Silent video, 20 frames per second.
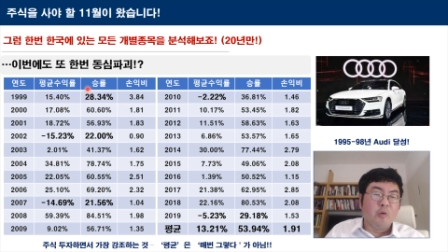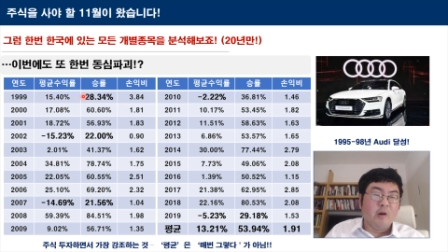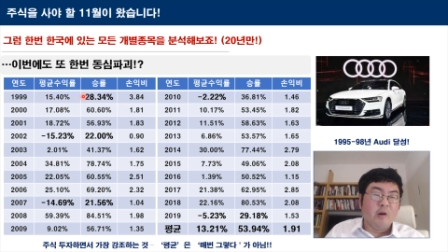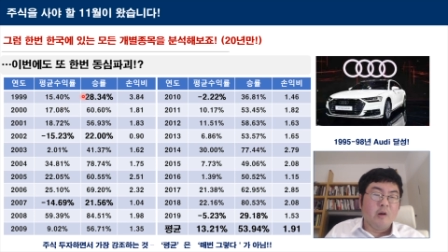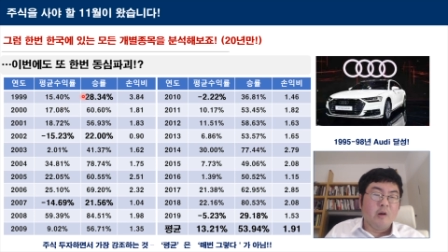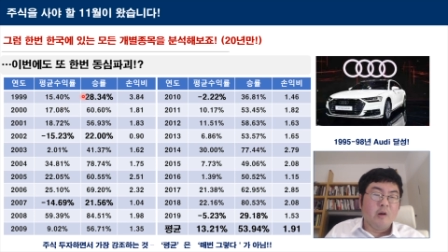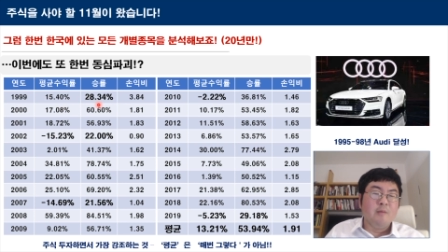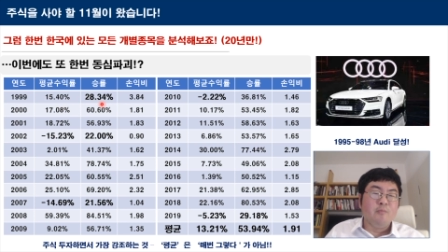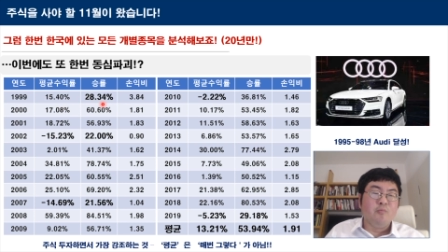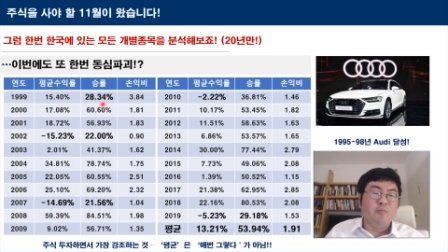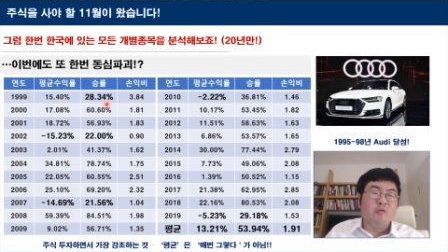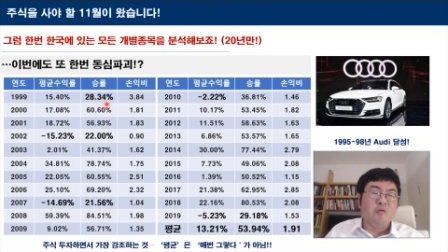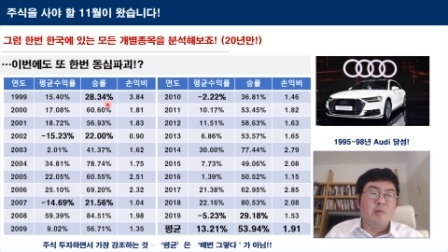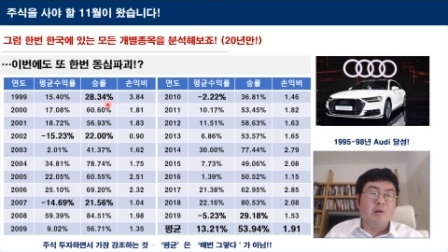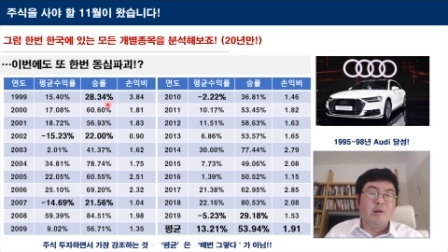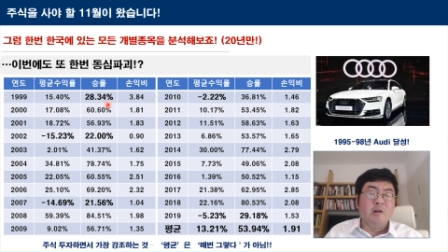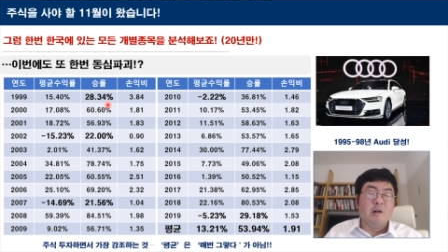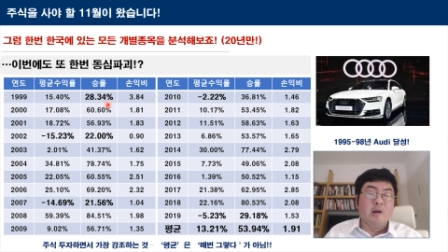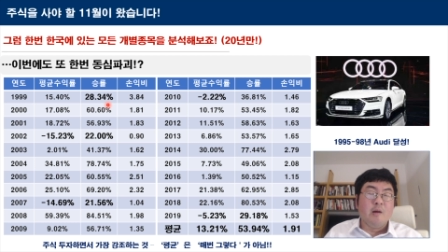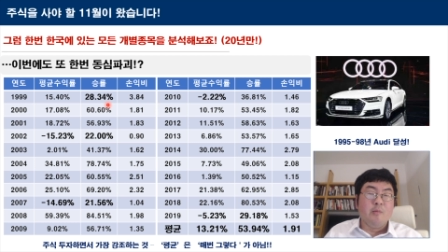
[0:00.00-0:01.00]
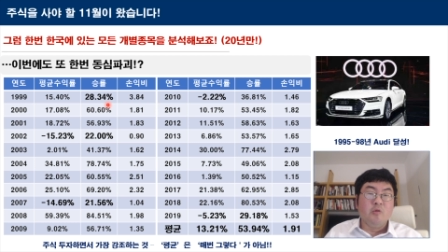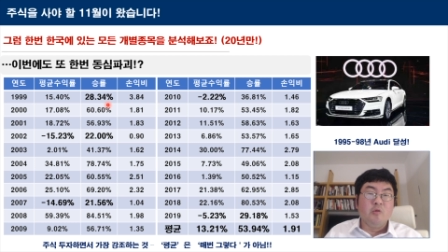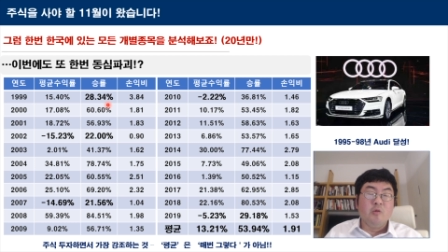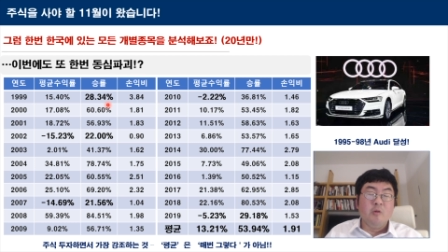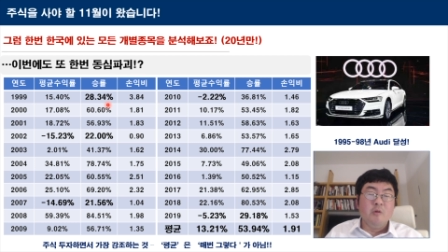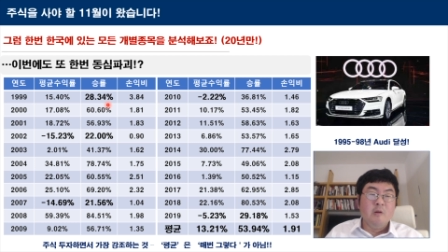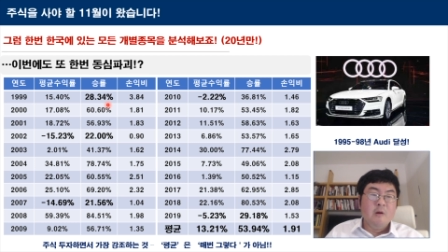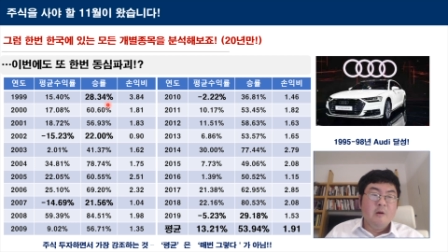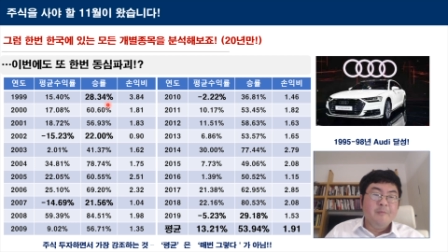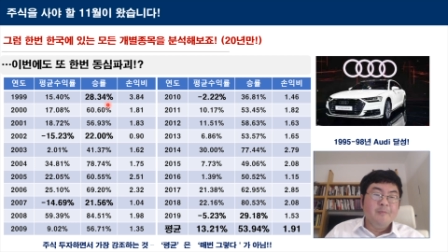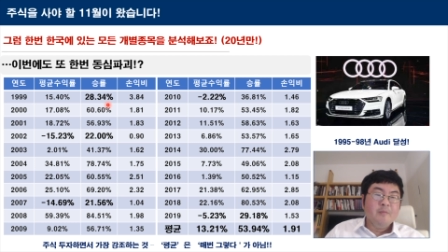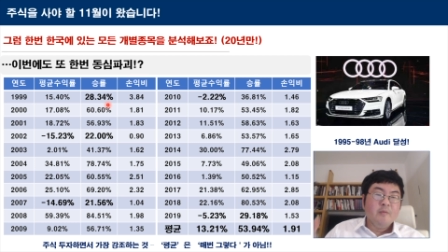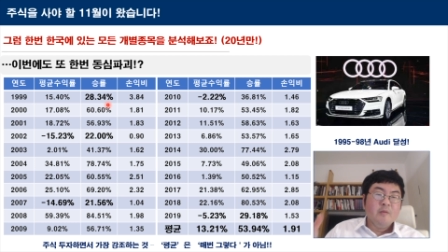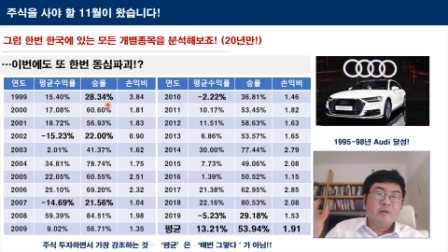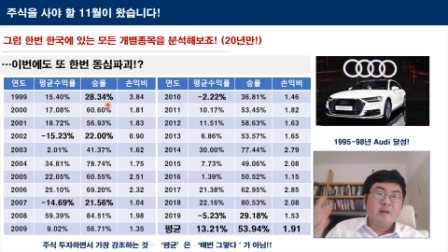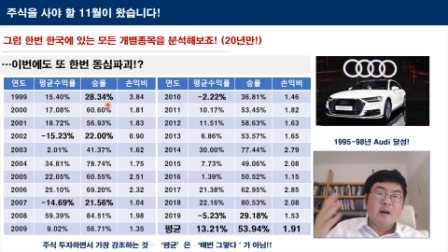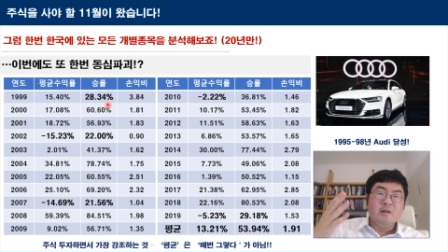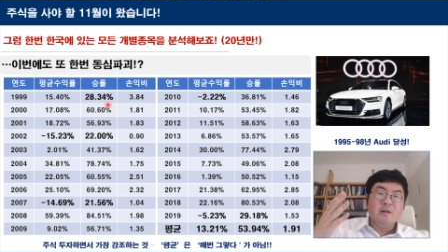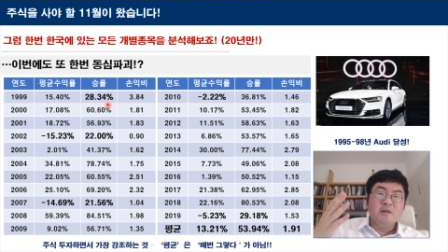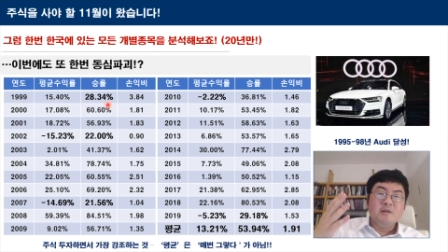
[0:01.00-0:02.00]
그게 무슨 말이냐면은
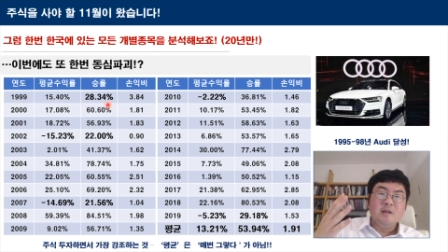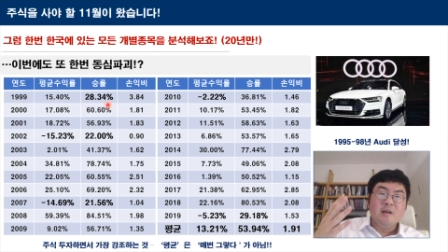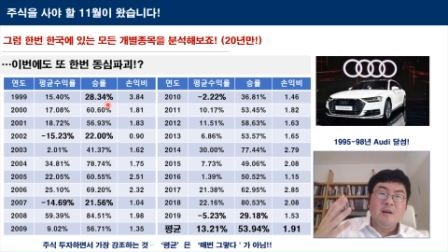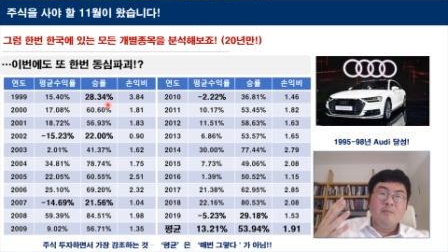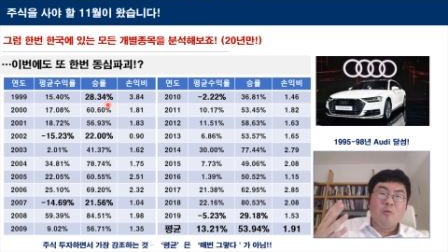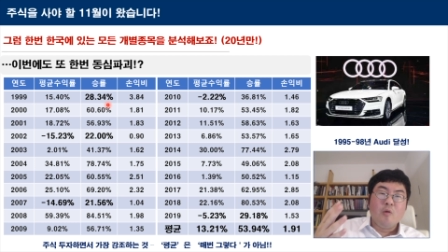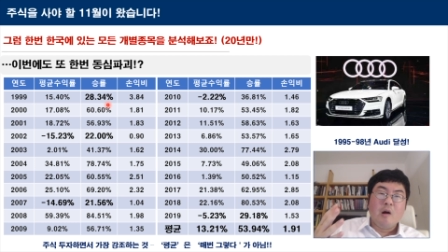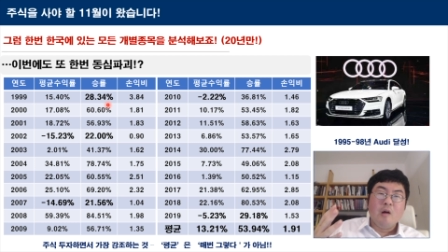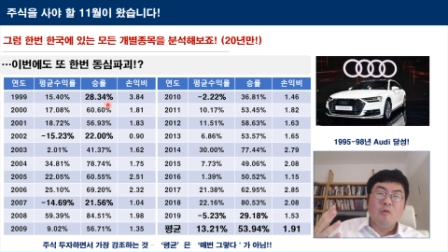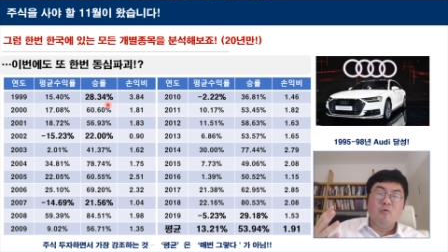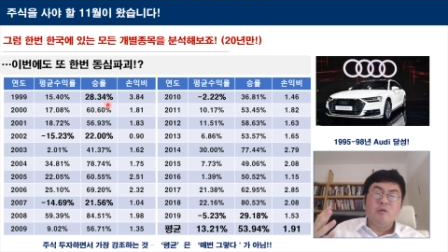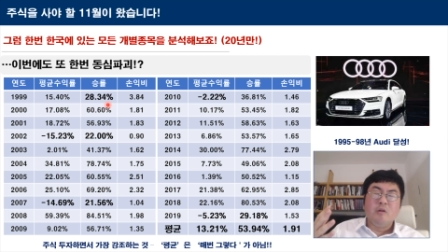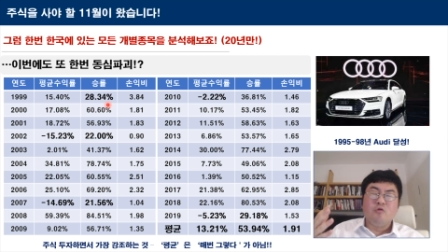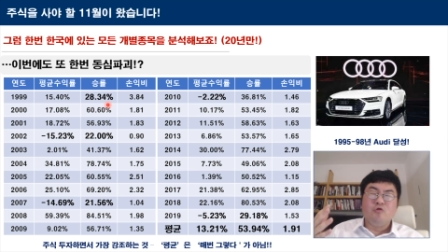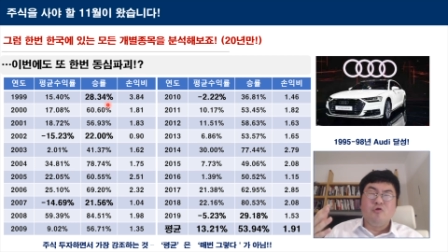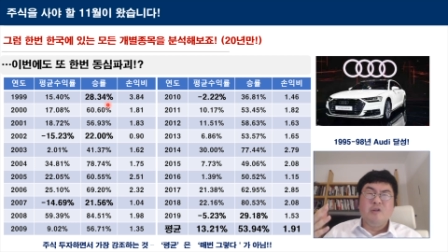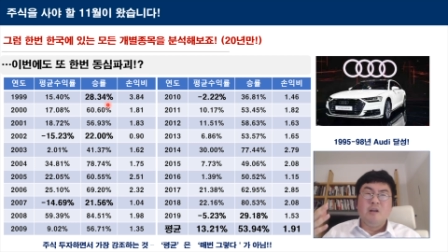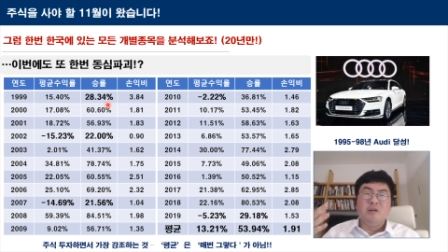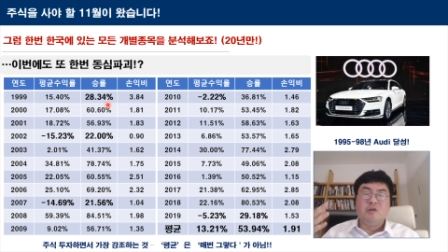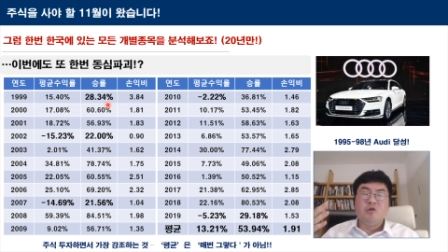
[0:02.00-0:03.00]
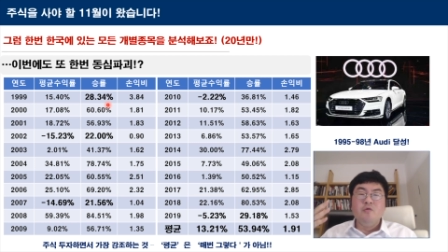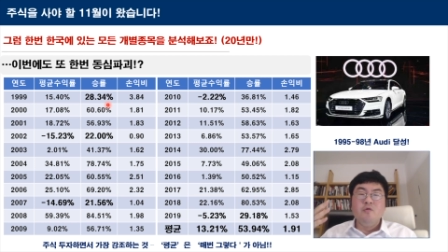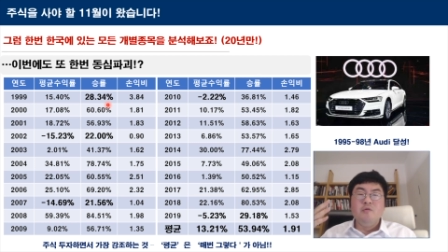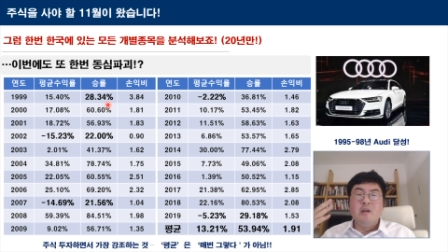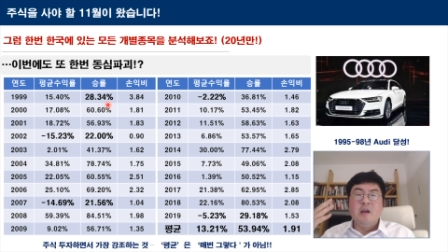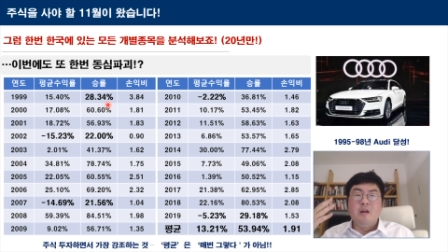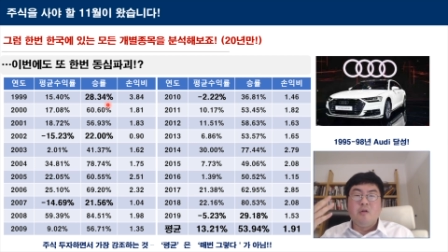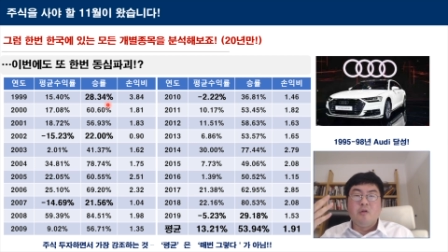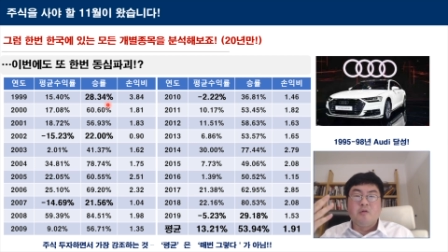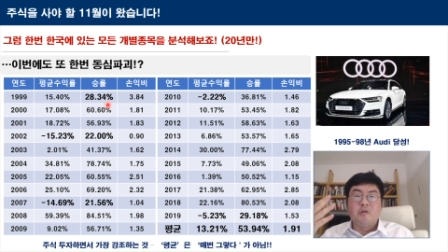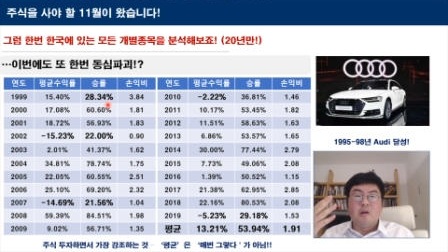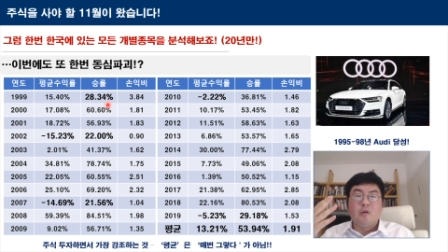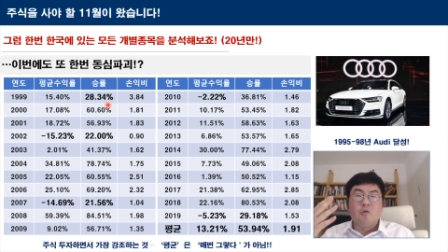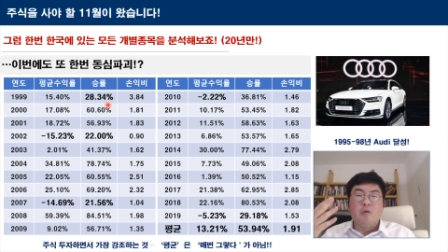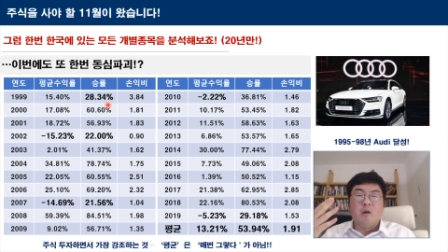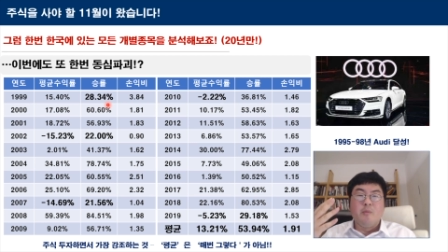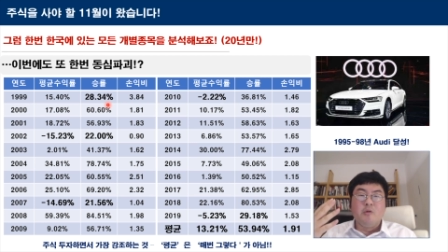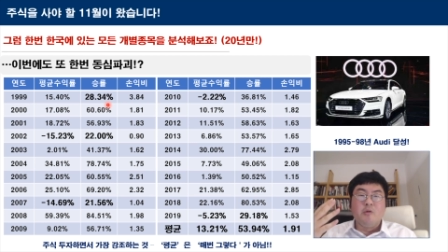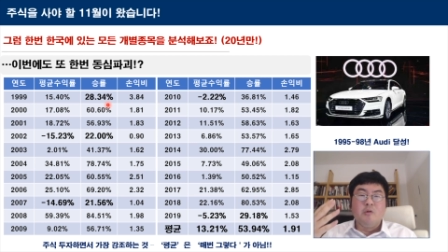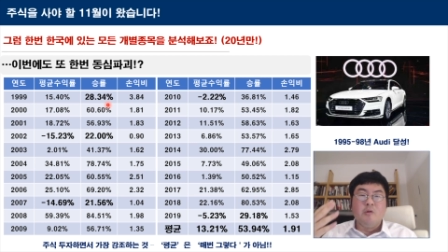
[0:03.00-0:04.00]
당시에 뭐 한국의 주식이 1000개 있었다라고
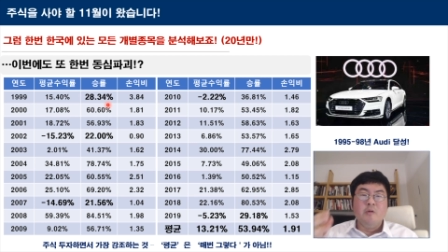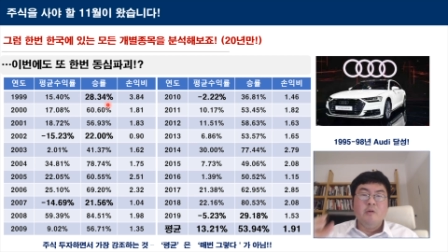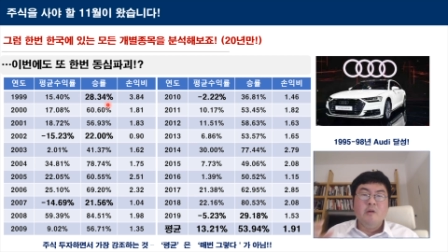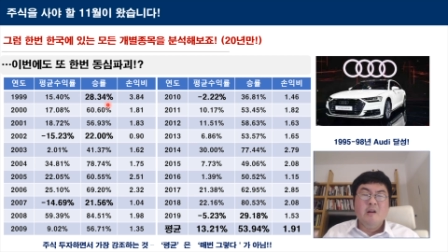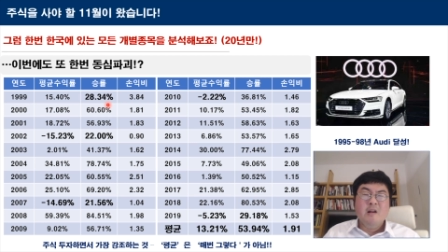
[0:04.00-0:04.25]
하면은